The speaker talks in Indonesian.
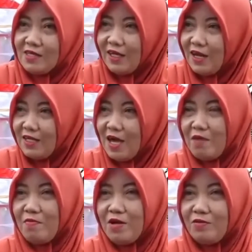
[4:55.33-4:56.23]

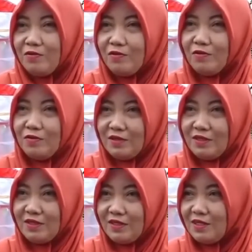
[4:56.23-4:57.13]
sekiranya aman untuk
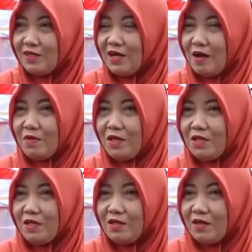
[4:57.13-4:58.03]
eh, kami